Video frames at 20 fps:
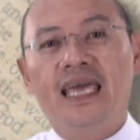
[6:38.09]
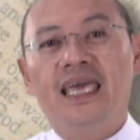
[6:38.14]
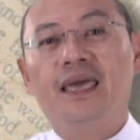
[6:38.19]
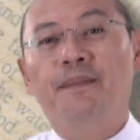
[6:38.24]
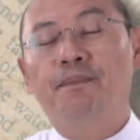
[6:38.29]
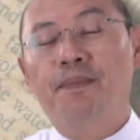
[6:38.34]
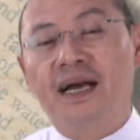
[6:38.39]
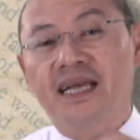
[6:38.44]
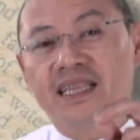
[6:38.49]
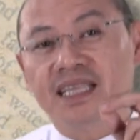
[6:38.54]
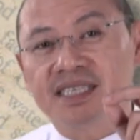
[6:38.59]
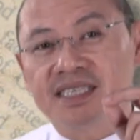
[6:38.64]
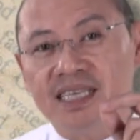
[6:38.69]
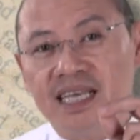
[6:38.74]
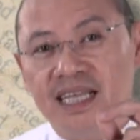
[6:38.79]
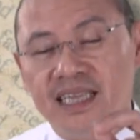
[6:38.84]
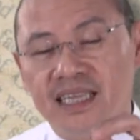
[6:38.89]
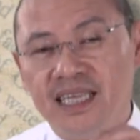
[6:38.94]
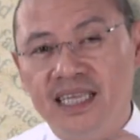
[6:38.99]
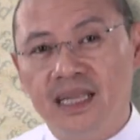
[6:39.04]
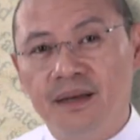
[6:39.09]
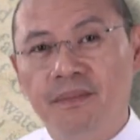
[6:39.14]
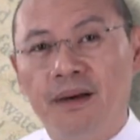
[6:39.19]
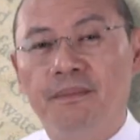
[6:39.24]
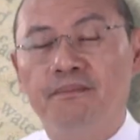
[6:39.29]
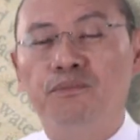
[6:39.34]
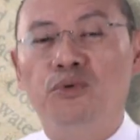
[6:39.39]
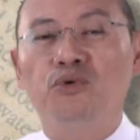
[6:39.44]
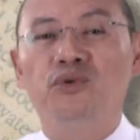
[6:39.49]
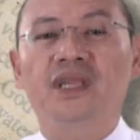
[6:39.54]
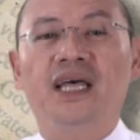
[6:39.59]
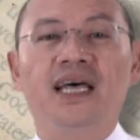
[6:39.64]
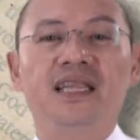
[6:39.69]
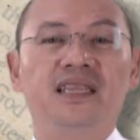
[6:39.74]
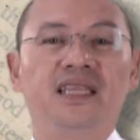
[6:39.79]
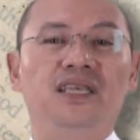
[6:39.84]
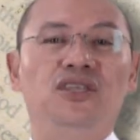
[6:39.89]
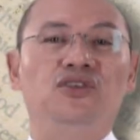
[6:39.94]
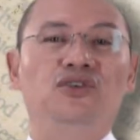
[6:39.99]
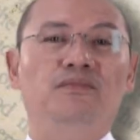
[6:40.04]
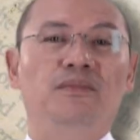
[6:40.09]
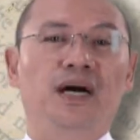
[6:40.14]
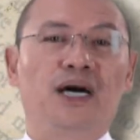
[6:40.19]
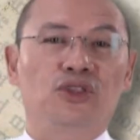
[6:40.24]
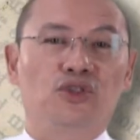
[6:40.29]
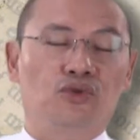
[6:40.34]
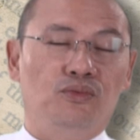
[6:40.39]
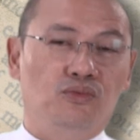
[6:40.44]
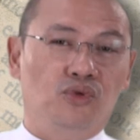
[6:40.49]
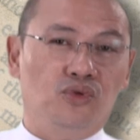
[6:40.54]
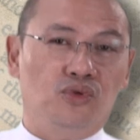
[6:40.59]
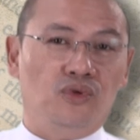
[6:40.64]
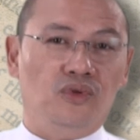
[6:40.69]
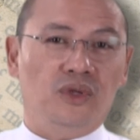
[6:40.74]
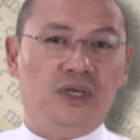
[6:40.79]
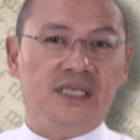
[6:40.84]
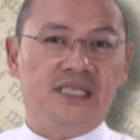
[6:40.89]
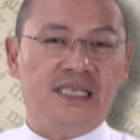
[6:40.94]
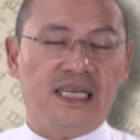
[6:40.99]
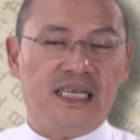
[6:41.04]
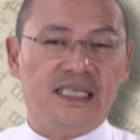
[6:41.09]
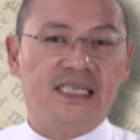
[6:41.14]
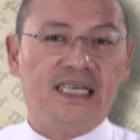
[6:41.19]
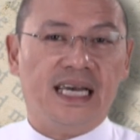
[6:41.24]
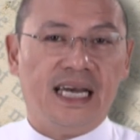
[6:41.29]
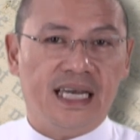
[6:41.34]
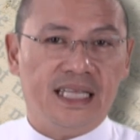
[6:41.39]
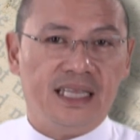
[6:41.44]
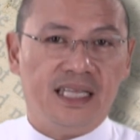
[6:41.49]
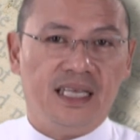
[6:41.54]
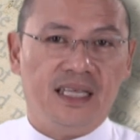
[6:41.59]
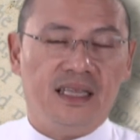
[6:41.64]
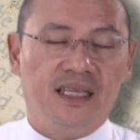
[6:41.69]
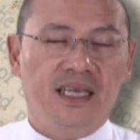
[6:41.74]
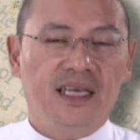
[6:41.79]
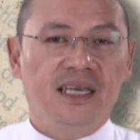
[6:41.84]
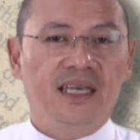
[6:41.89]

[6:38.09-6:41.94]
ipagdasal din naman po natin yung mga tumutulog sa sa atin.